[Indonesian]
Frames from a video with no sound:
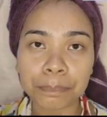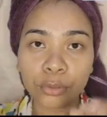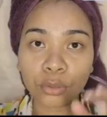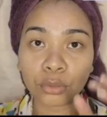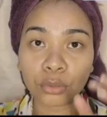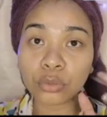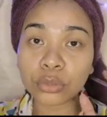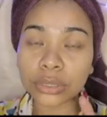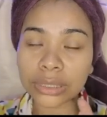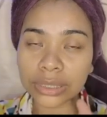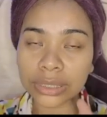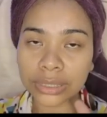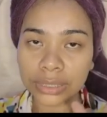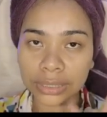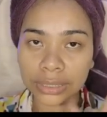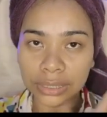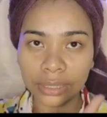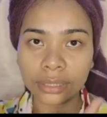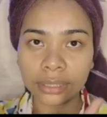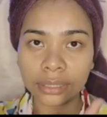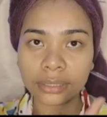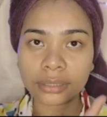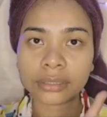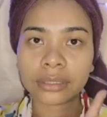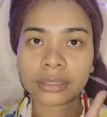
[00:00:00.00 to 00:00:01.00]
produk
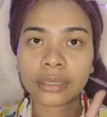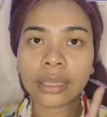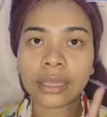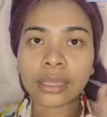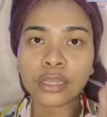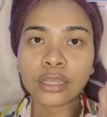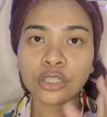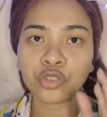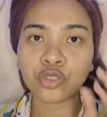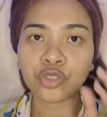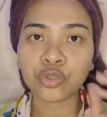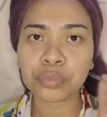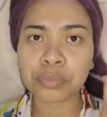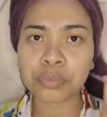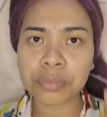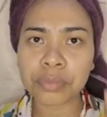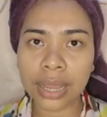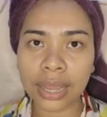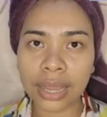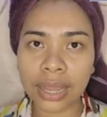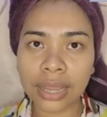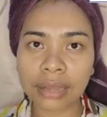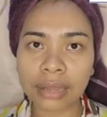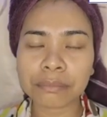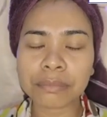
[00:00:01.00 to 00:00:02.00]
ini
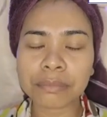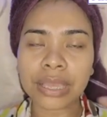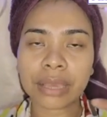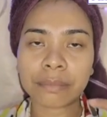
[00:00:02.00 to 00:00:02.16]
cuma